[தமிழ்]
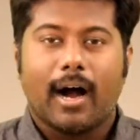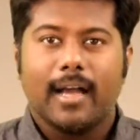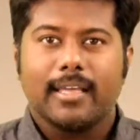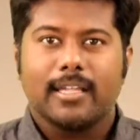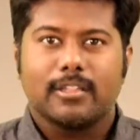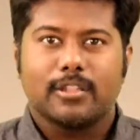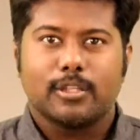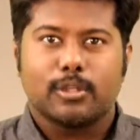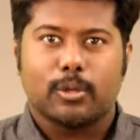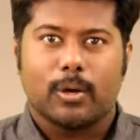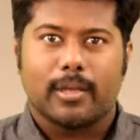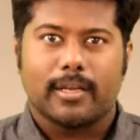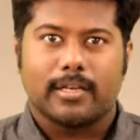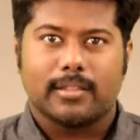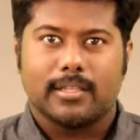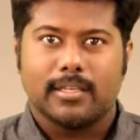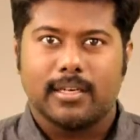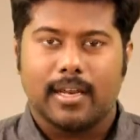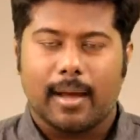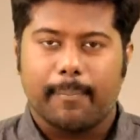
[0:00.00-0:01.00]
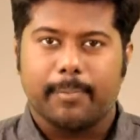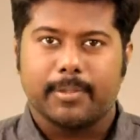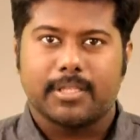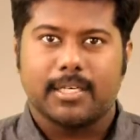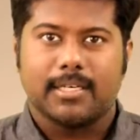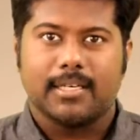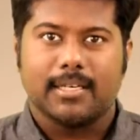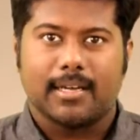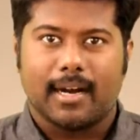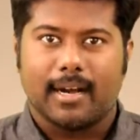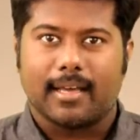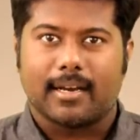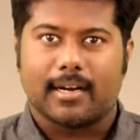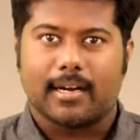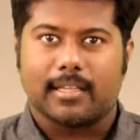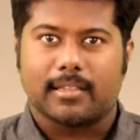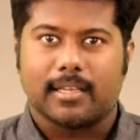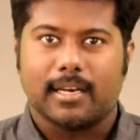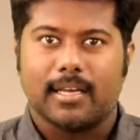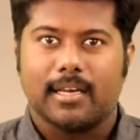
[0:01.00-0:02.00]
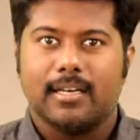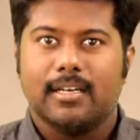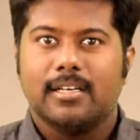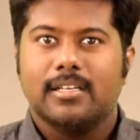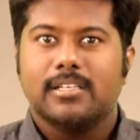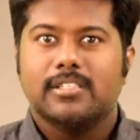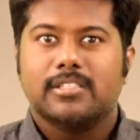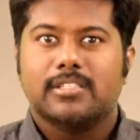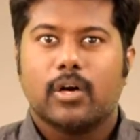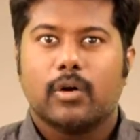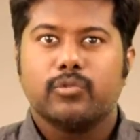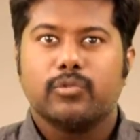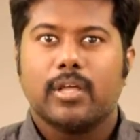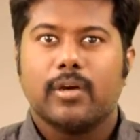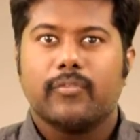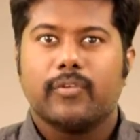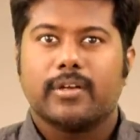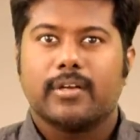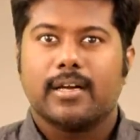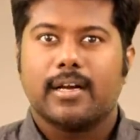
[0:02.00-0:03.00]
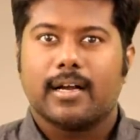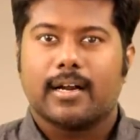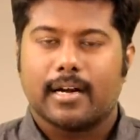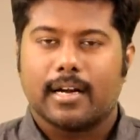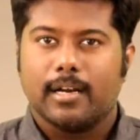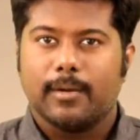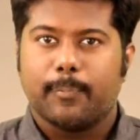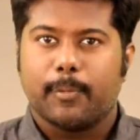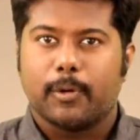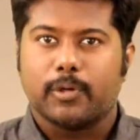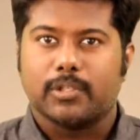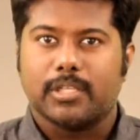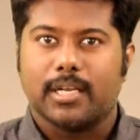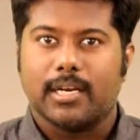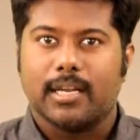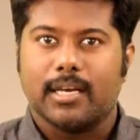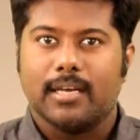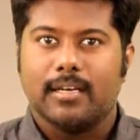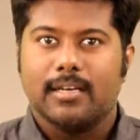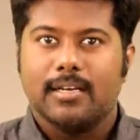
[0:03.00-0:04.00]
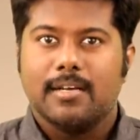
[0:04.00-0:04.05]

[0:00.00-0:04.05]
ஆயிரத்தி தொள்ளாயிரத்தி நாற்பத்தி ரெண்டு காலகட்டத்தில் சவுத் ஆப்பிரிக்கா கடல் பகுதியில்